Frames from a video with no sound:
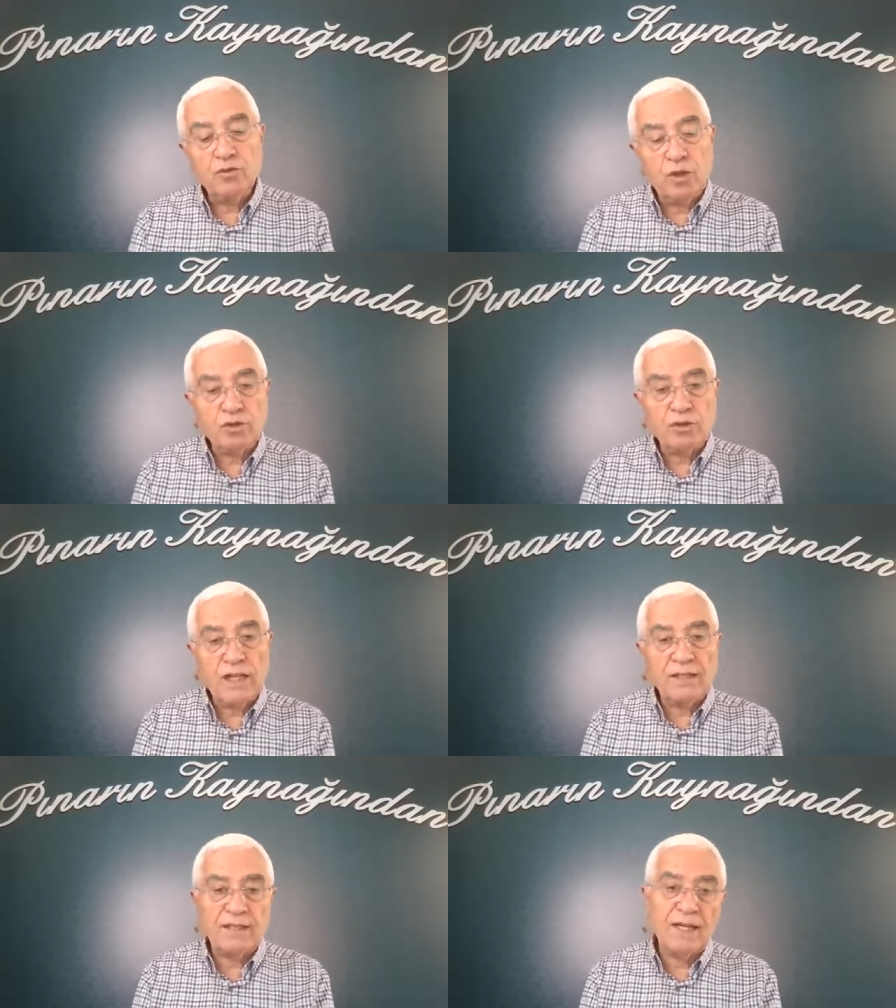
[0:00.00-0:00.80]

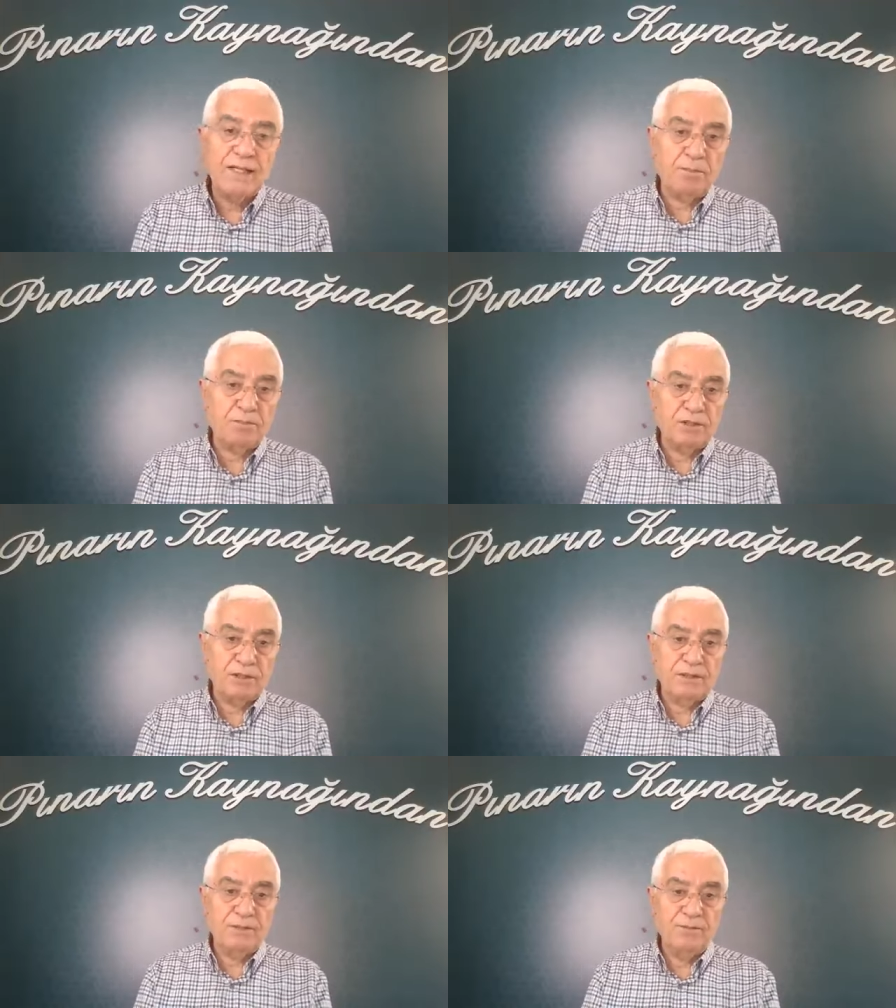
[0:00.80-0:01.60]
gösterge
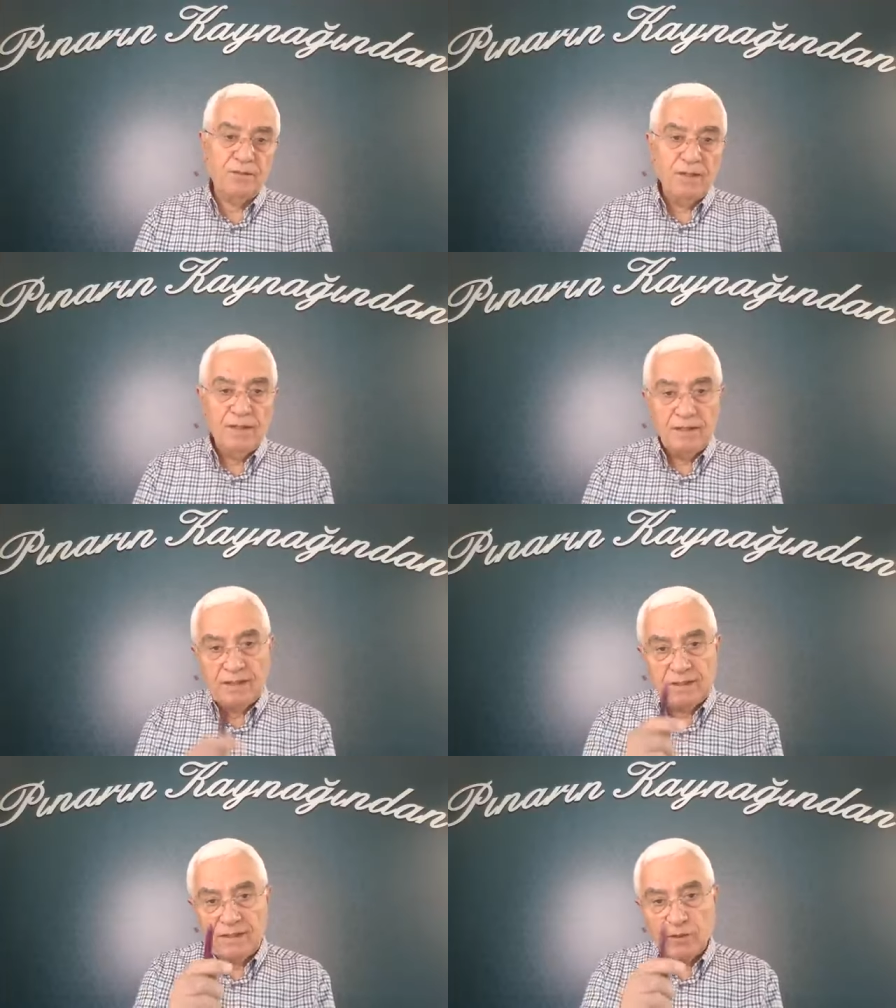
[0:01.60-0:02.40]
yaptık.
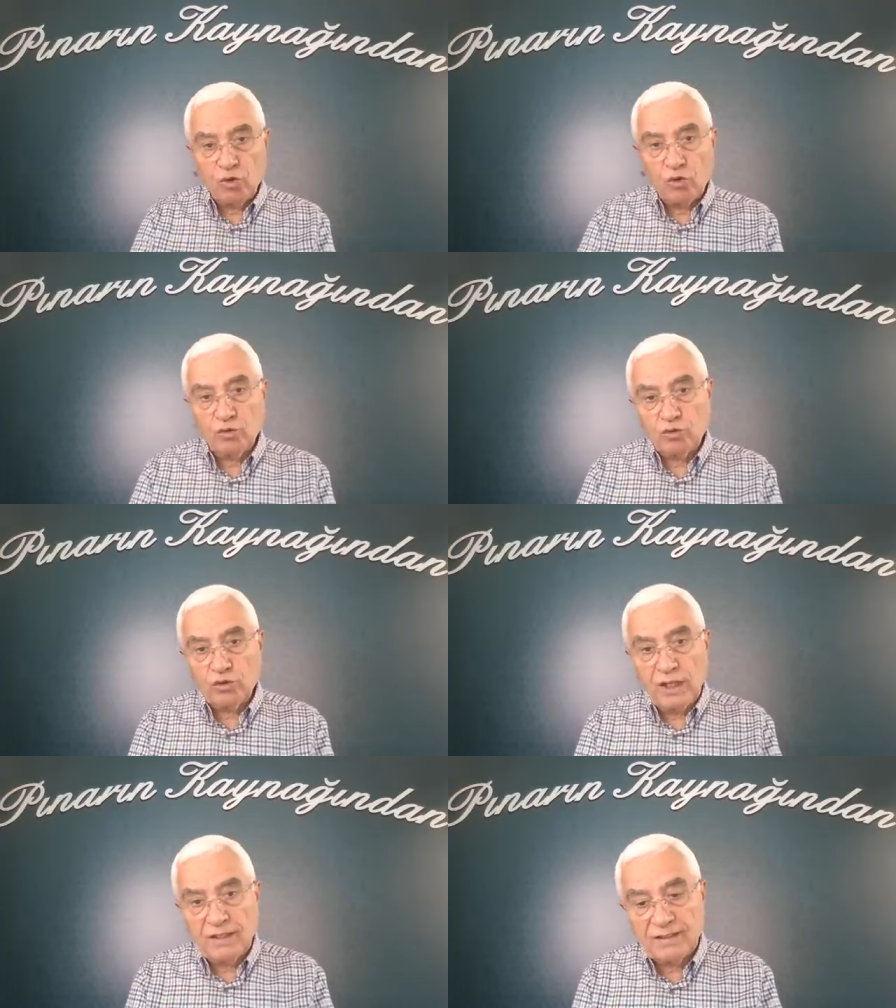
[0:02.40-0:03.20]
İşte
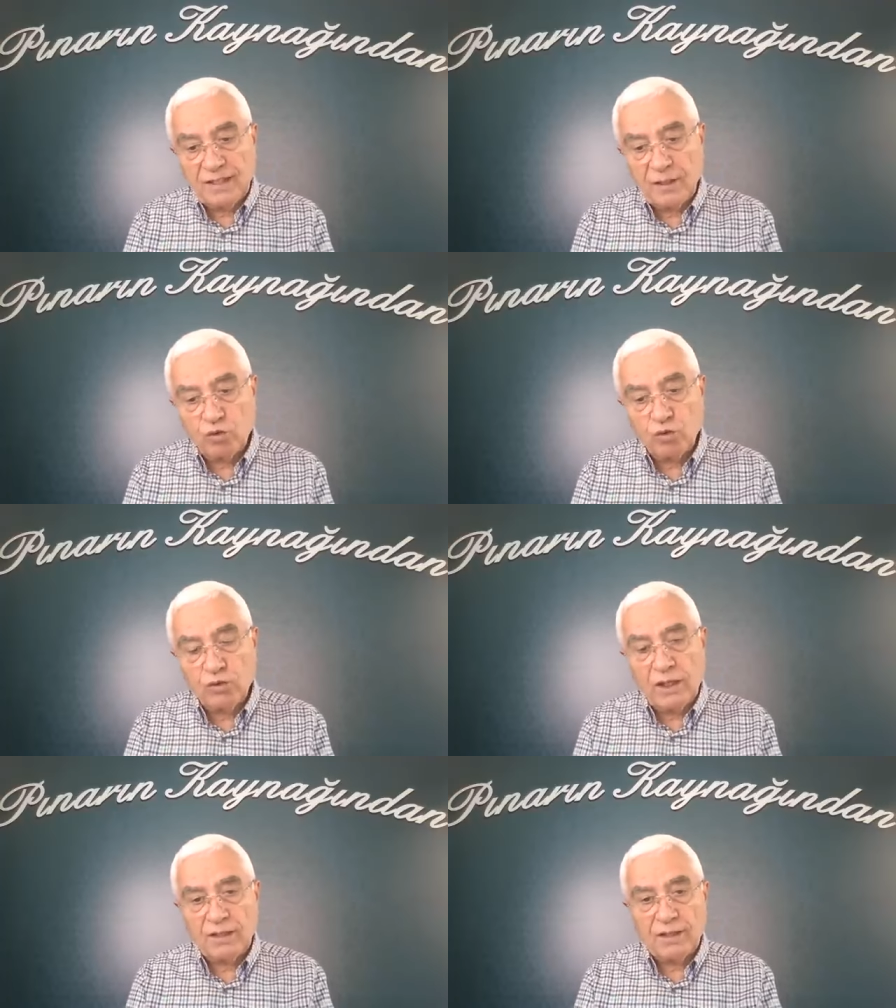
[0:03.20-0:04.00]
950 sene
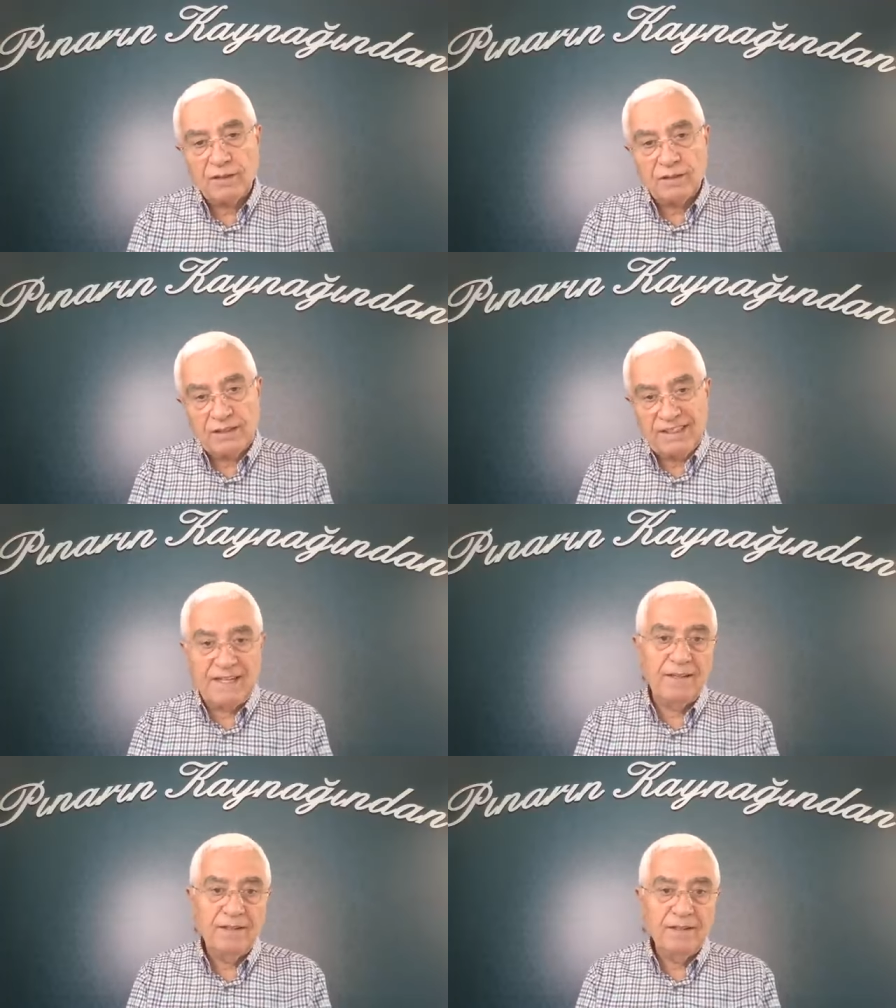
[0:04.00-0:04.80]
kullanılan
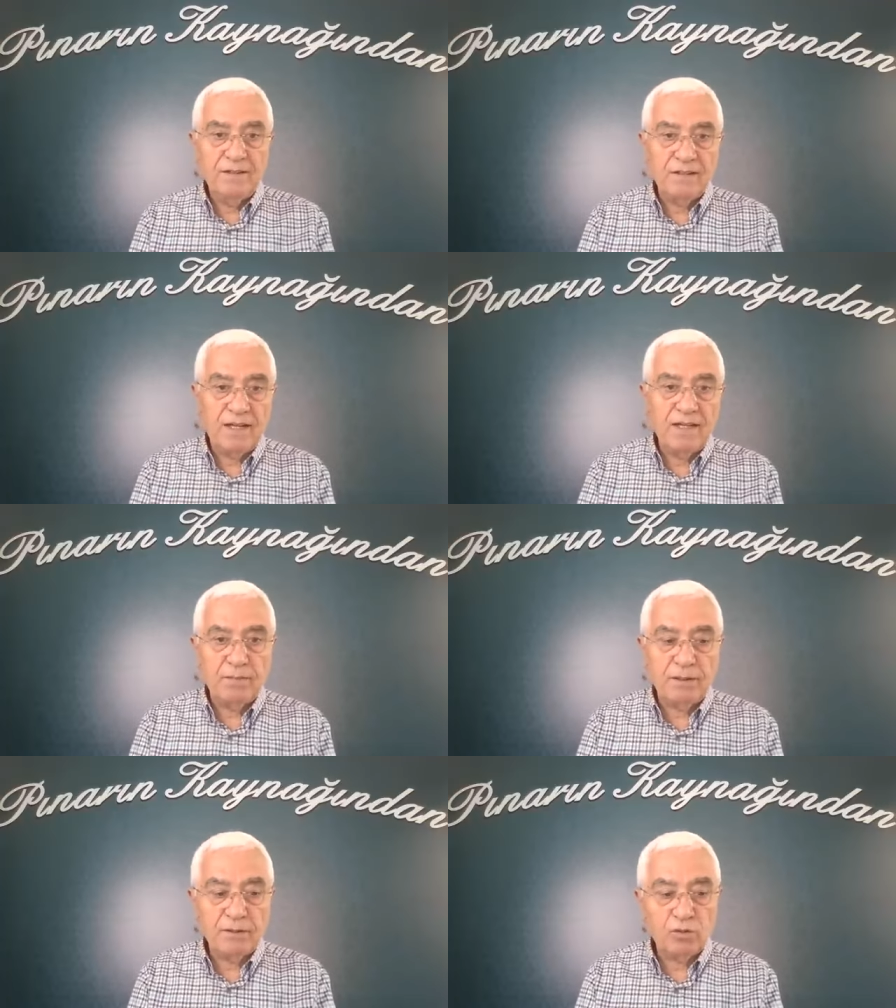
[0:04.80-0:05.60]
diye şey
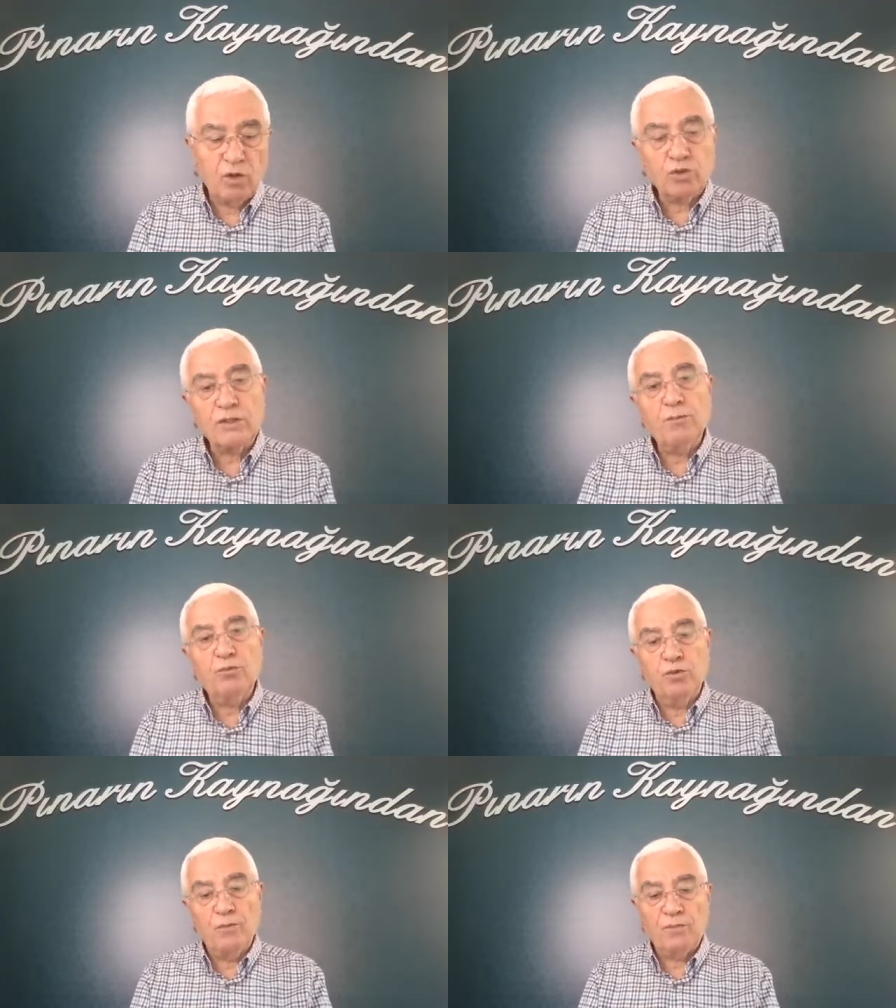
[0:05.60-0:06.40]
yapan
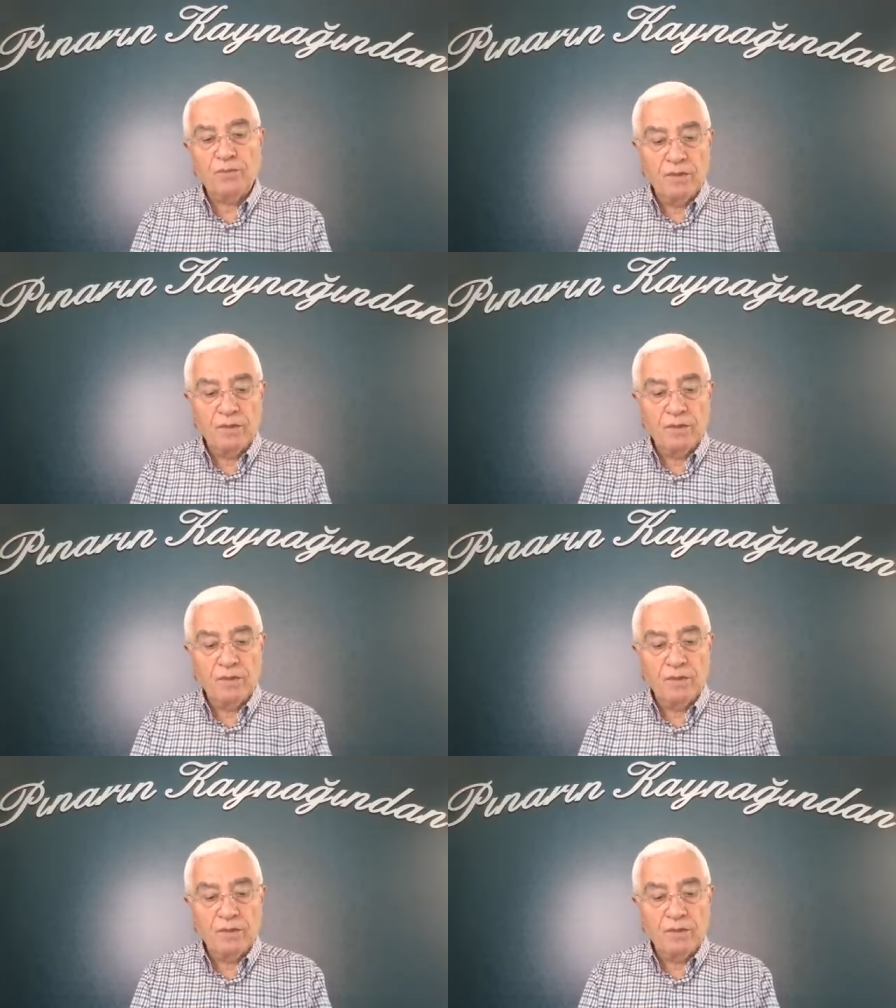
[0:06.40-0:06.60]
nokta bu.